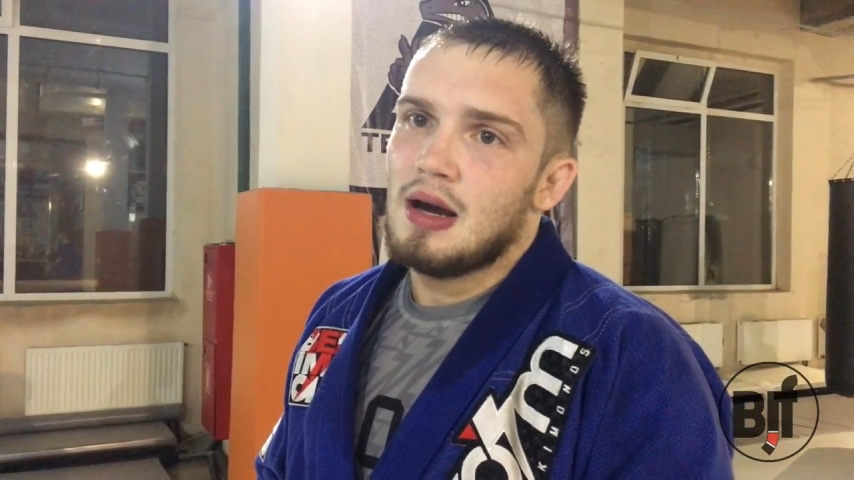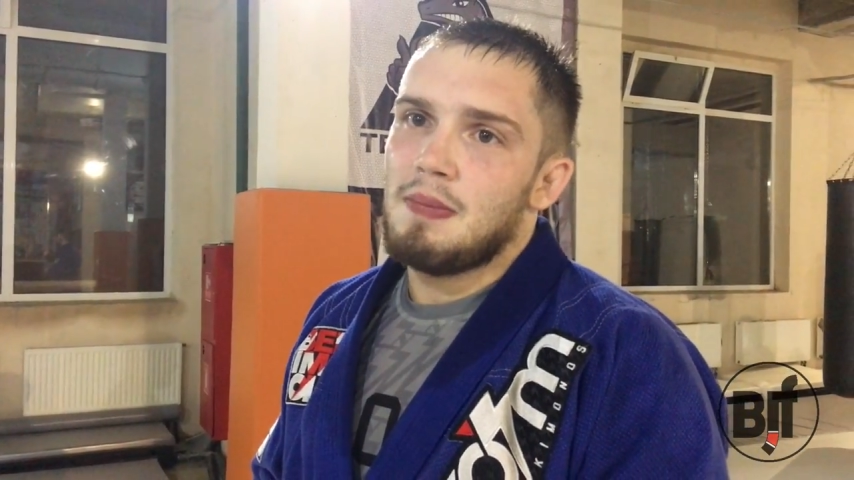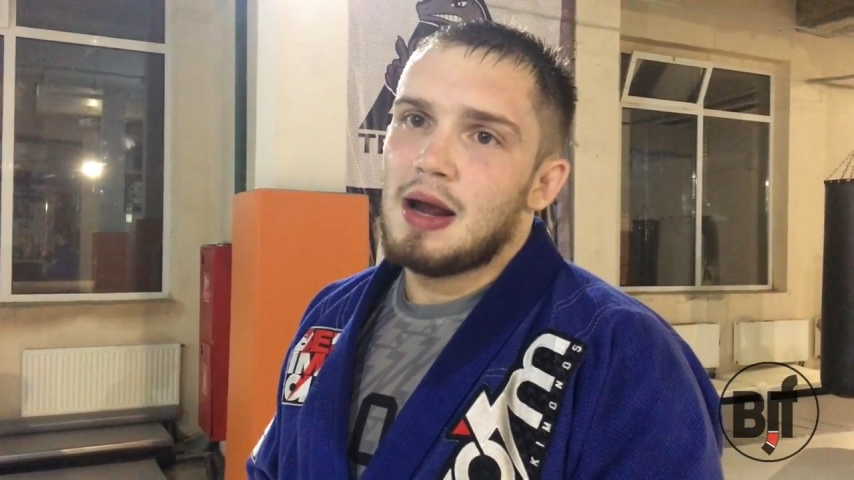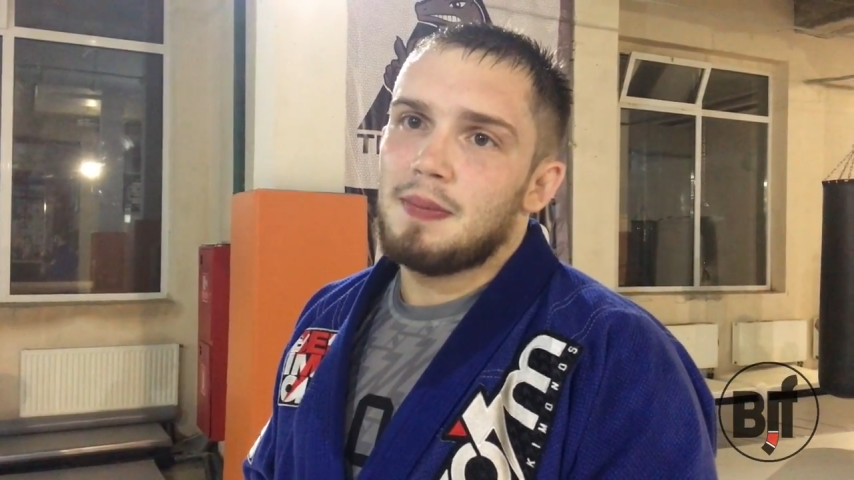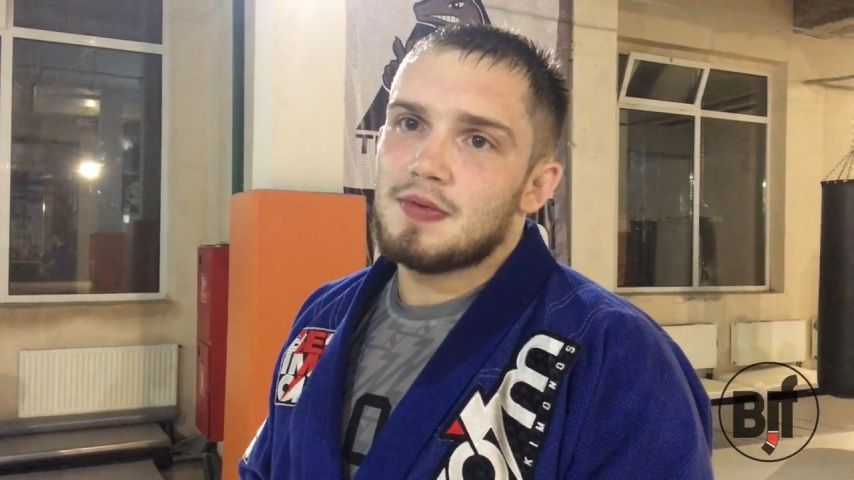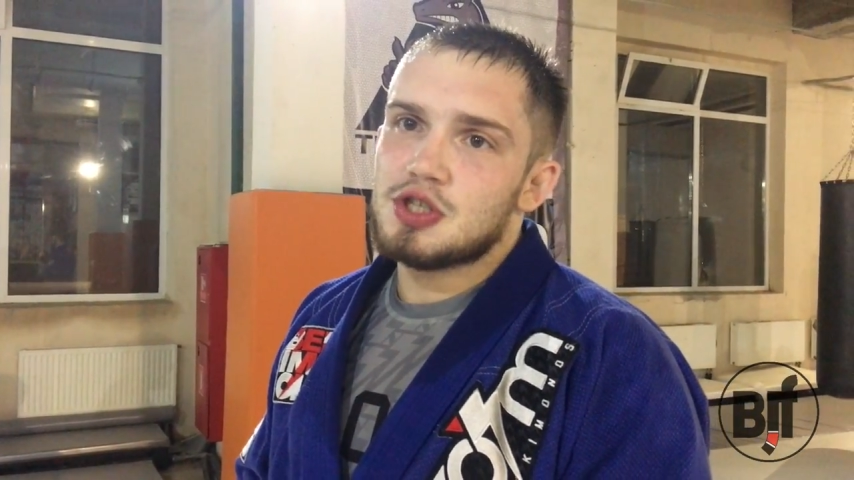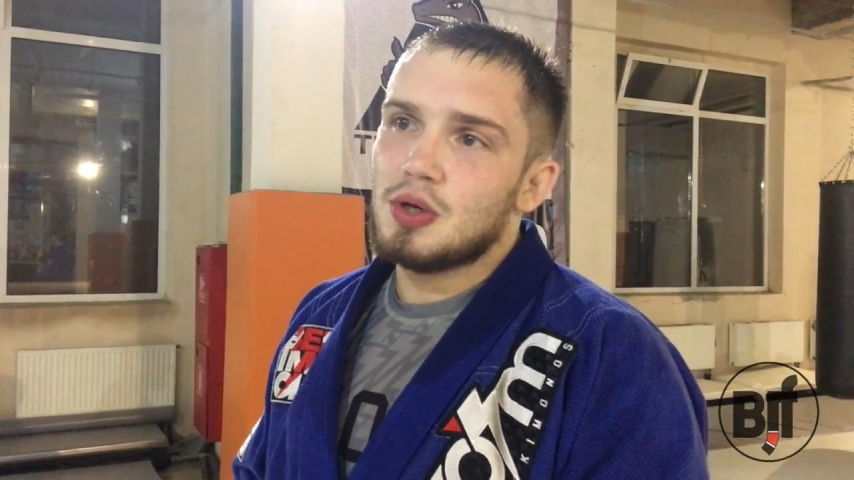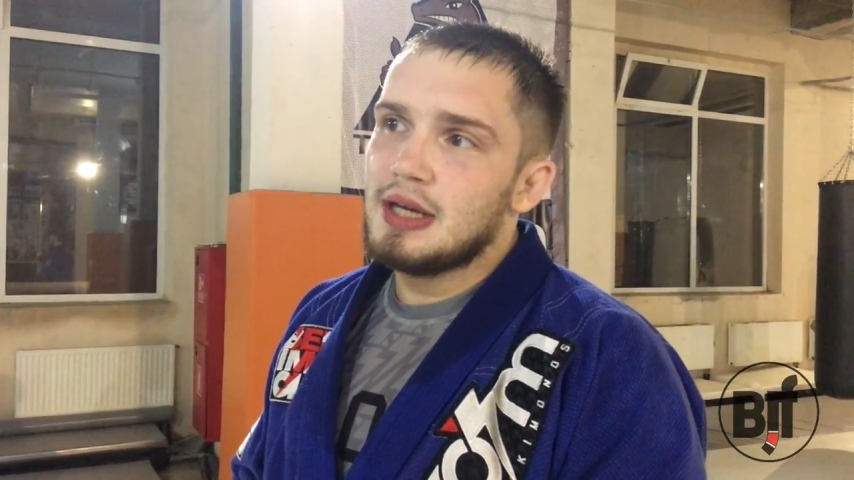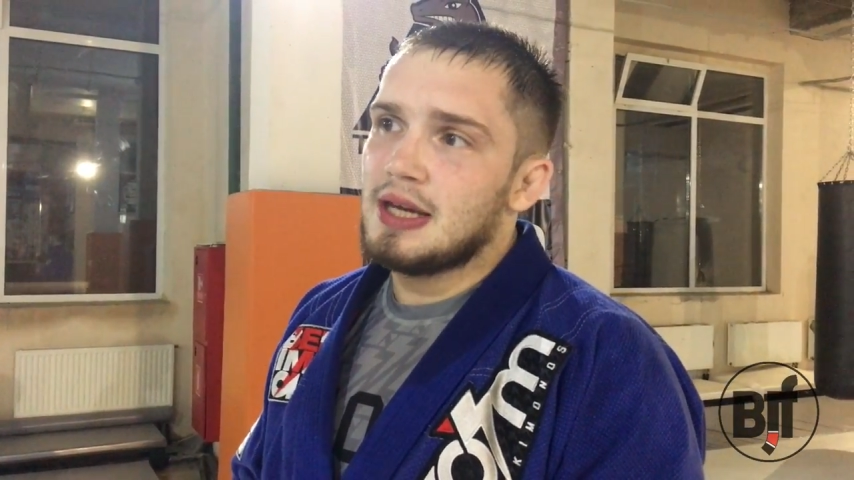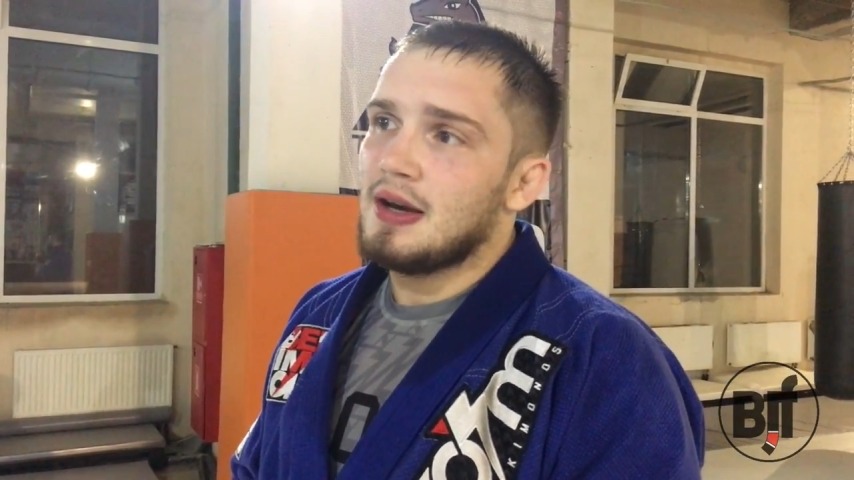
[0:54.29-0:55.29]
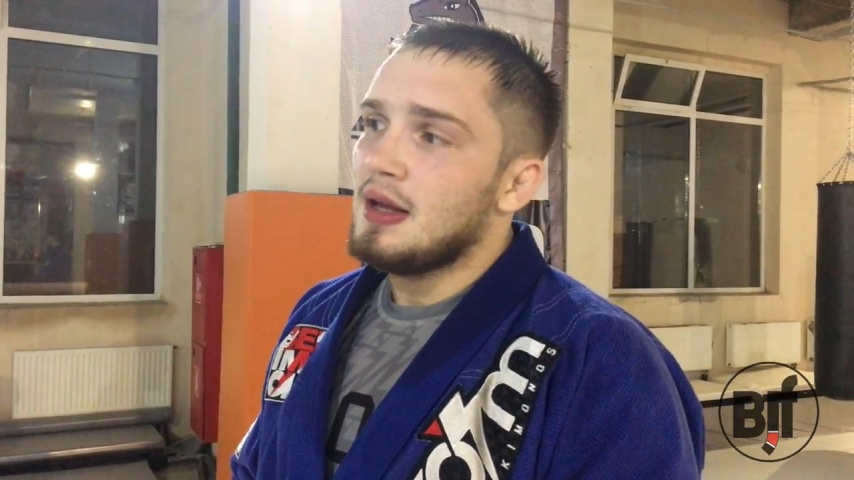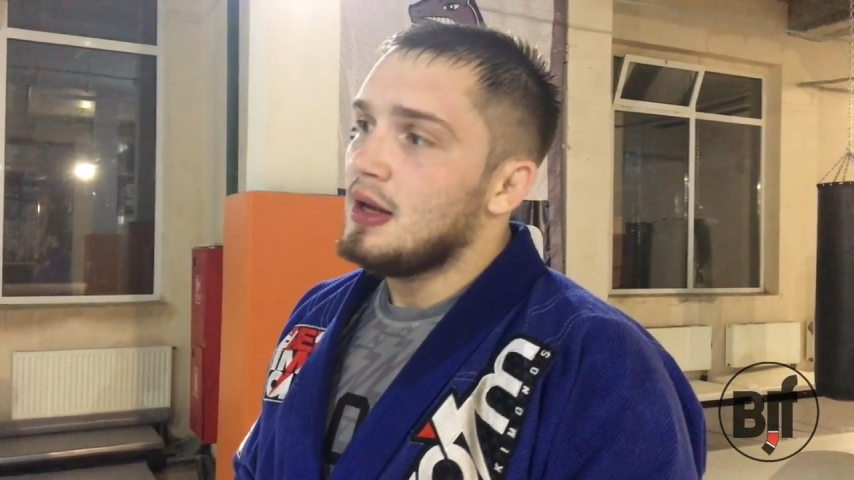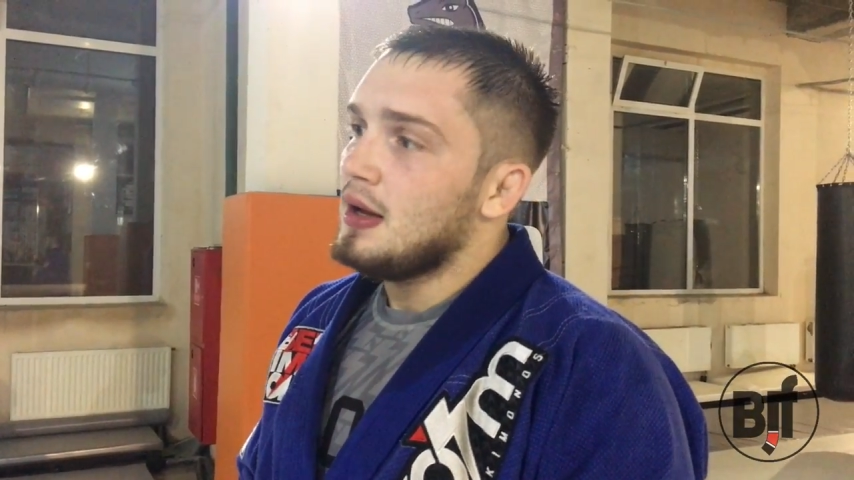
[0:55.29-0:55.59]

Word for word: а, борьбы в стойке,